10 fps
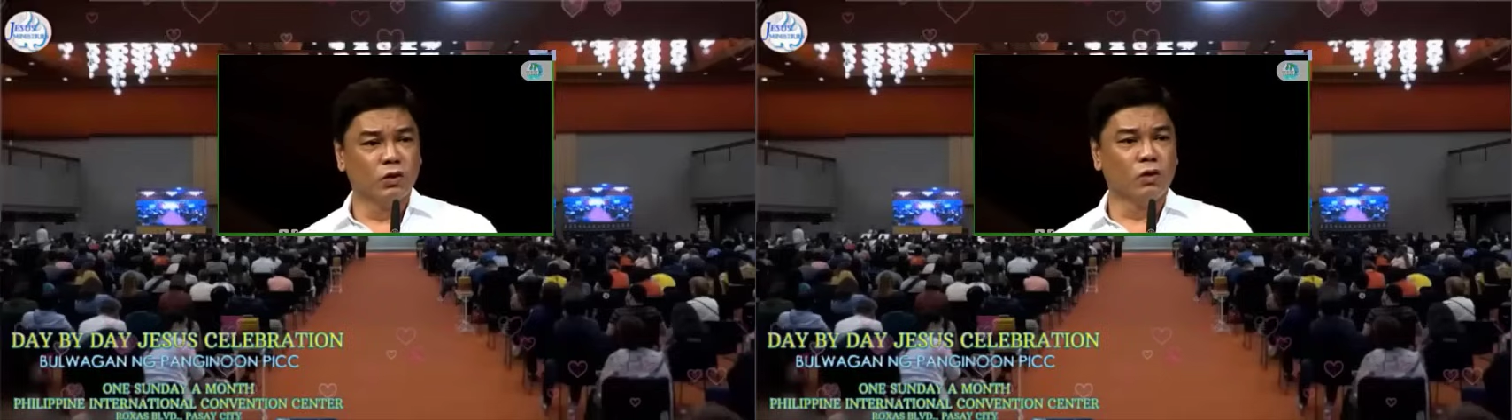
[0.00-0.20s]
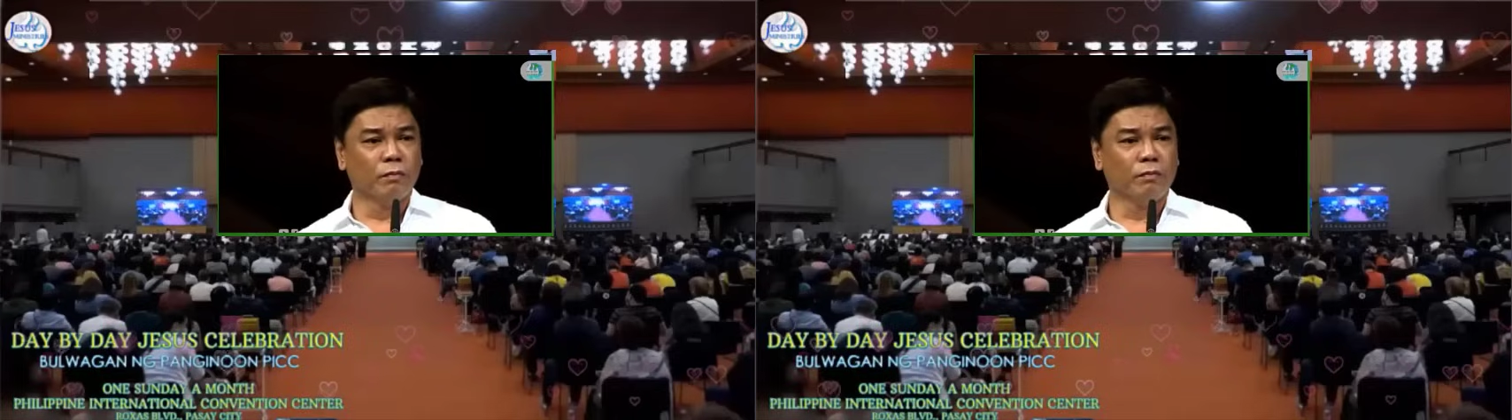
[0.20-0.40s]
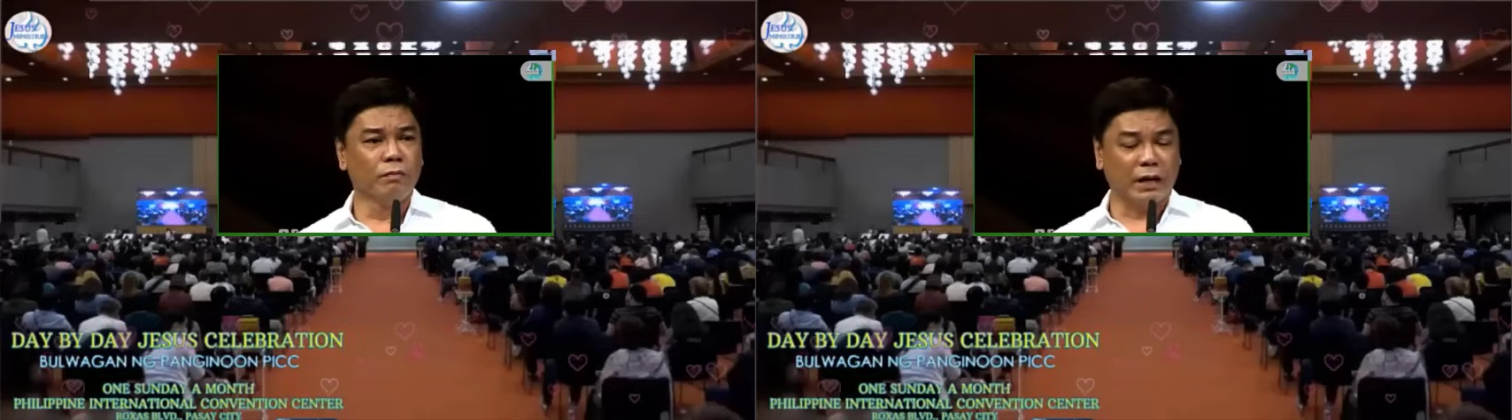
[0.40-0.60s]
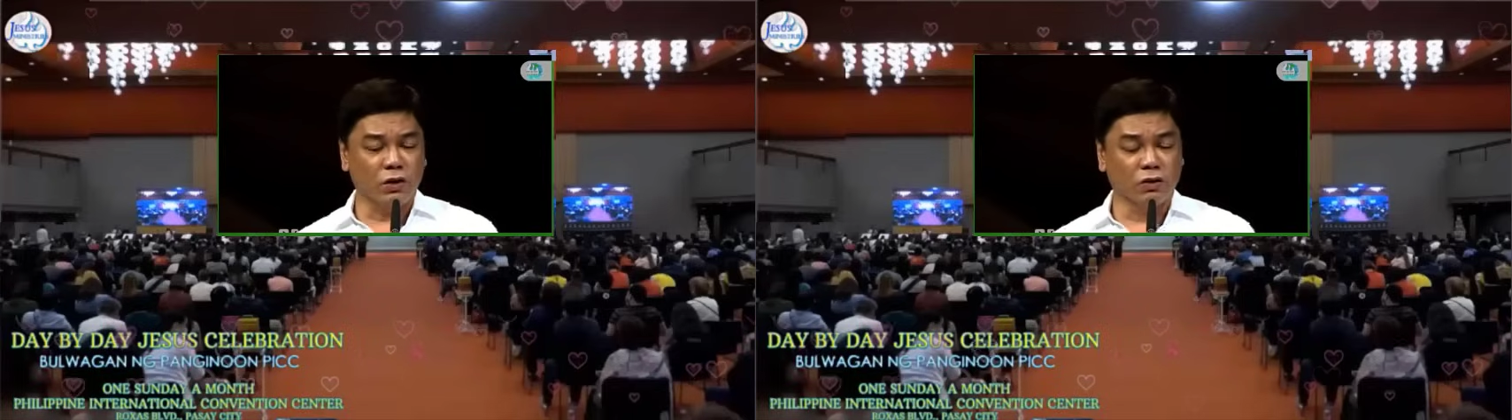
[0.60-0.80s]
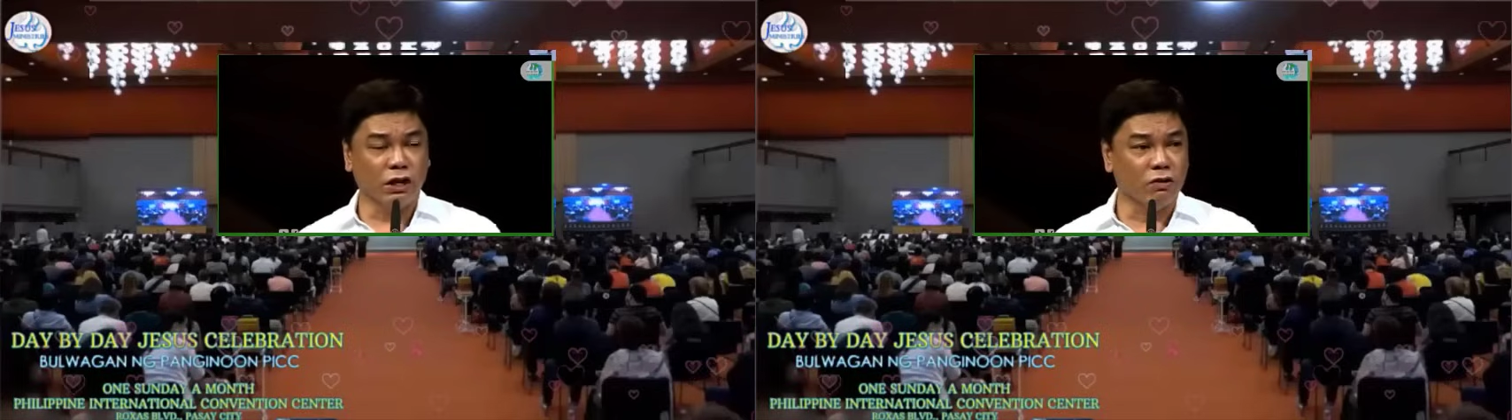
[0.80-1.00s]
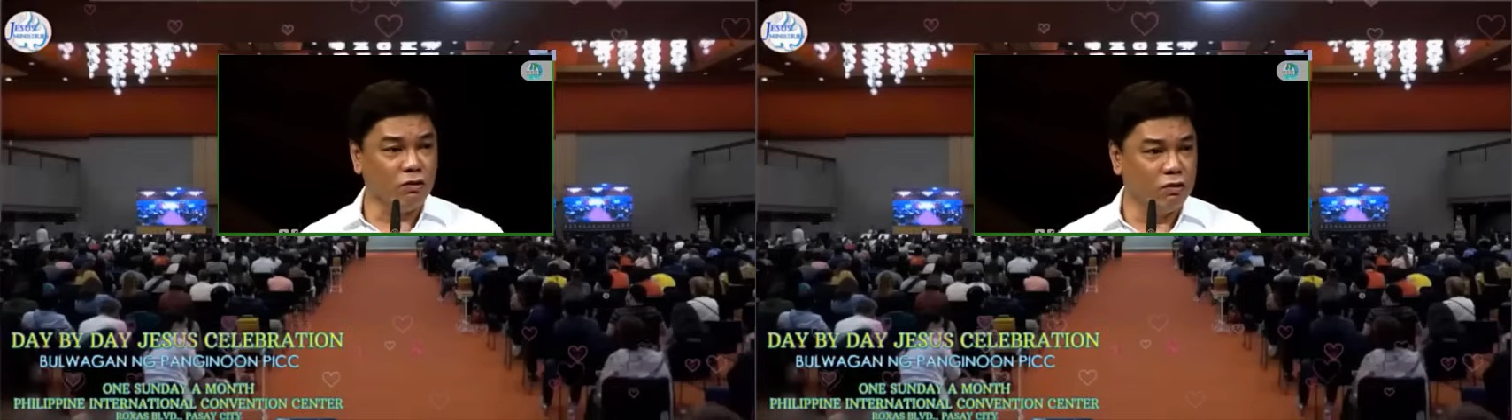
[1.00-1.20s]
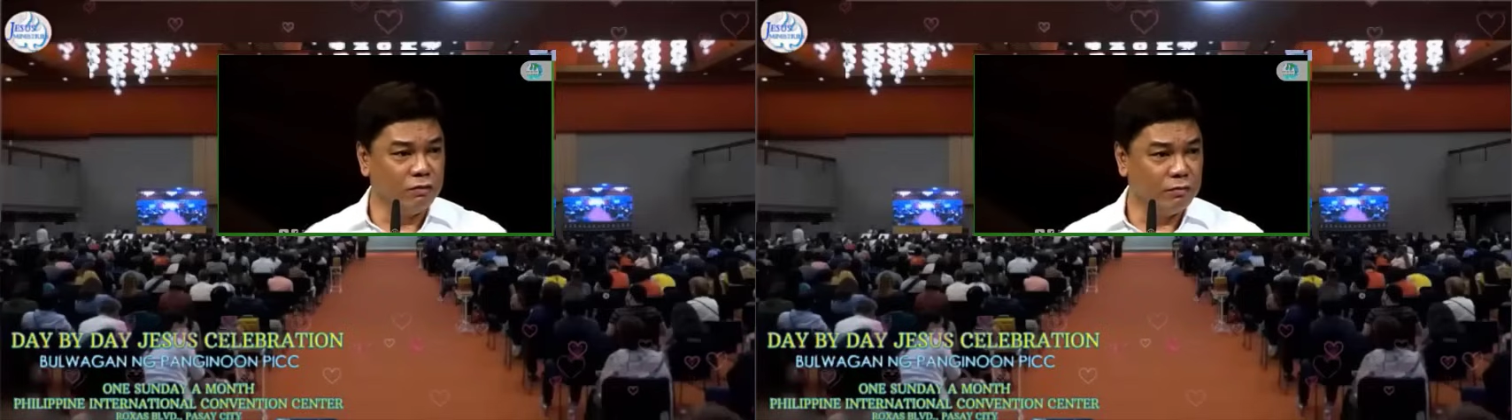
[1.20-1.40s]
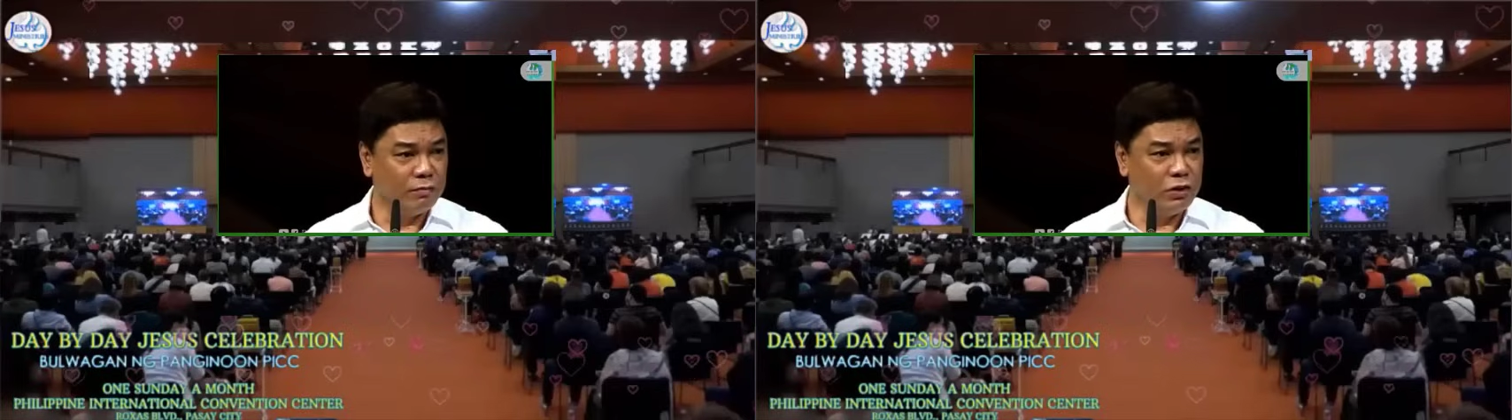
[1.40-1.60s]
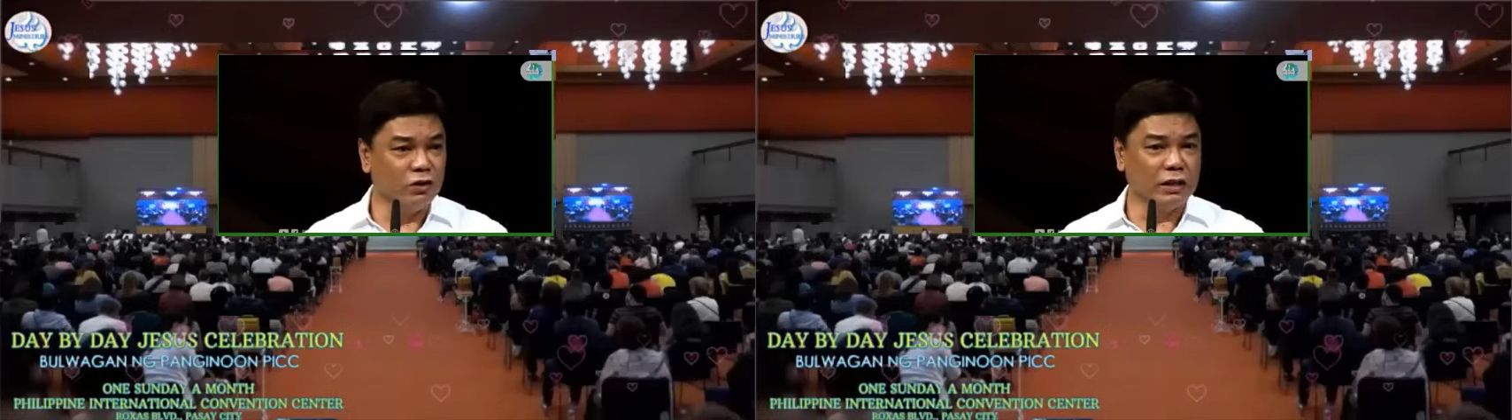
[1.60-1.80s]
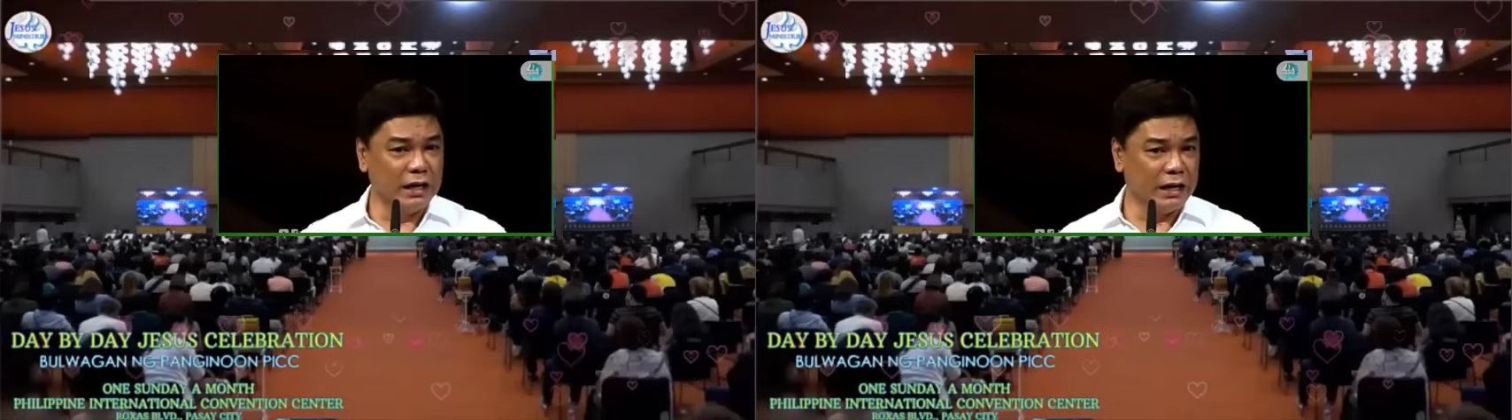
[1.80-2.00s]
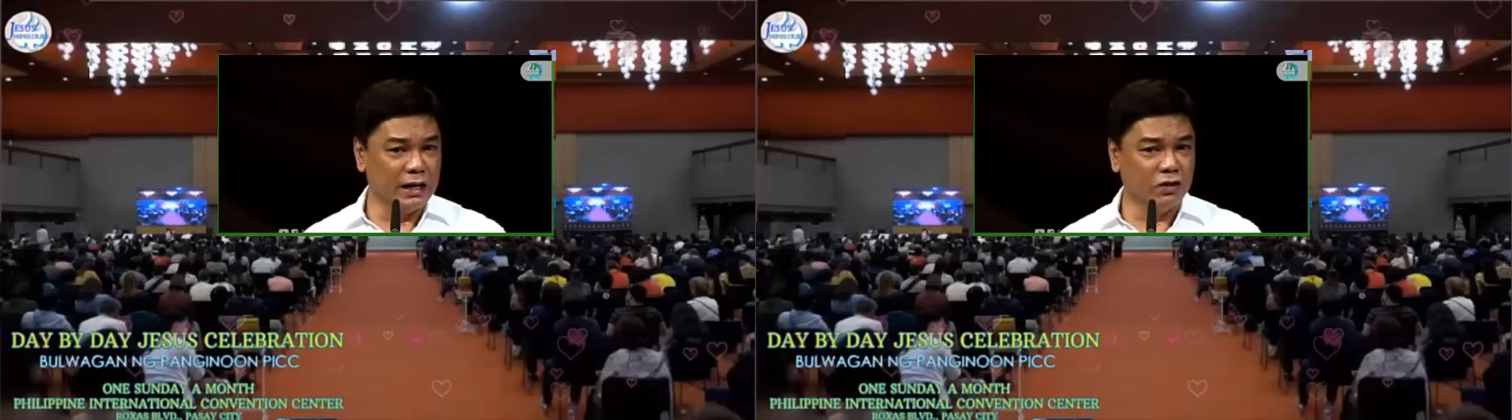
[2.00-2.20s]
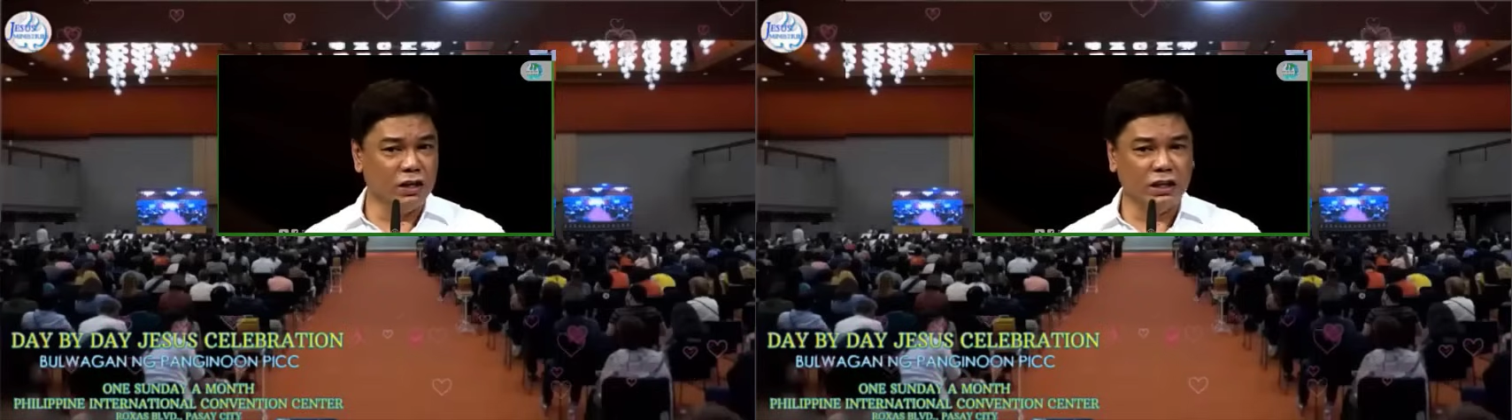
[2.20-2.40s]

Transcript: nung periodiko yung nakalagay doon.